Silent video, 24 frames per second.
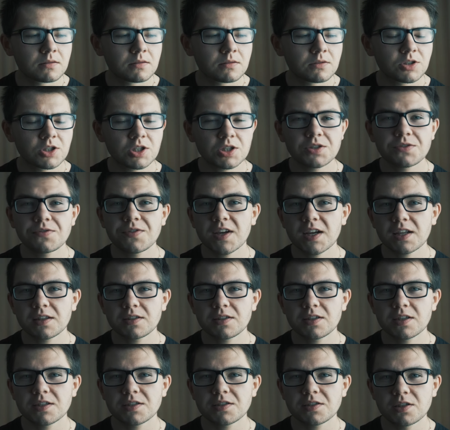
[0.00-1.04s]
że
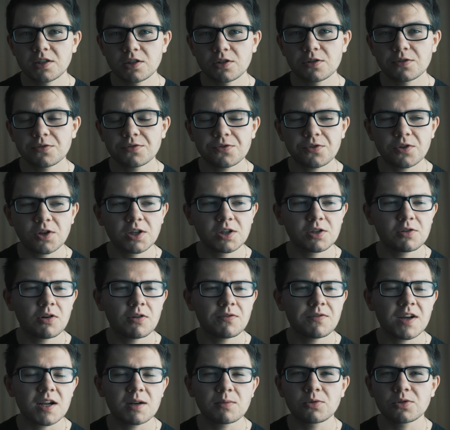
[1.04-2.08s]
świat jest tylko w twojej
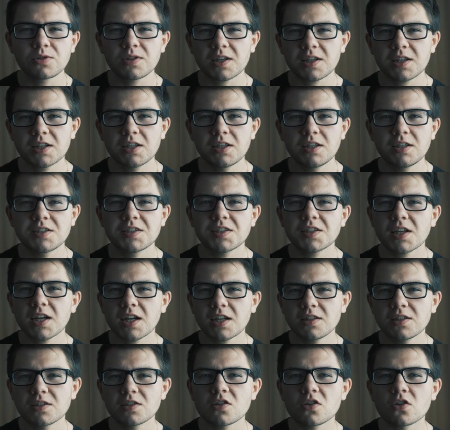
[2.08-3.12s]
głowie, albo taki
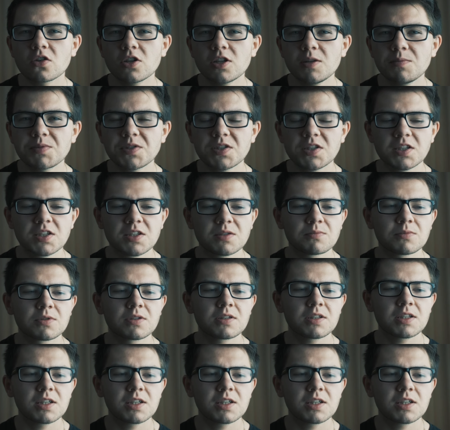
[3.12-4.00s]
skrajny solipsyzm,